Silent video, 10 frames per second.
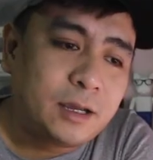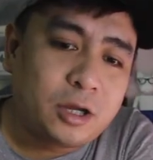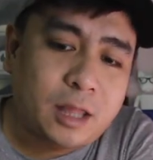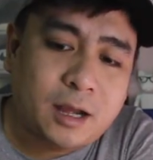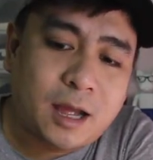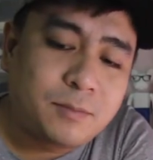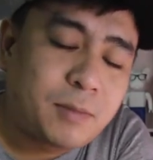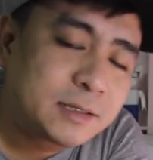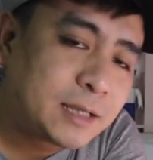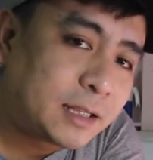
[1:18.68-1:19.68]
Ngayon, ang
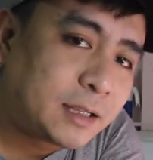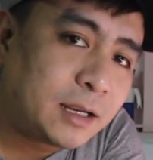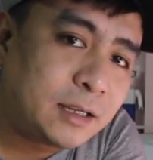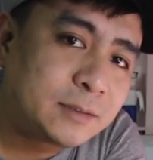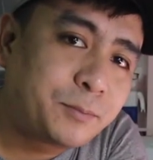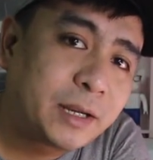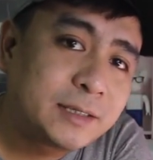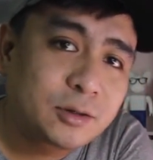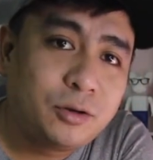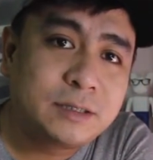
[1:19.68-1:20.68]
unbox natin is
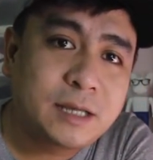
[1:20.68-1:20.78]
preschool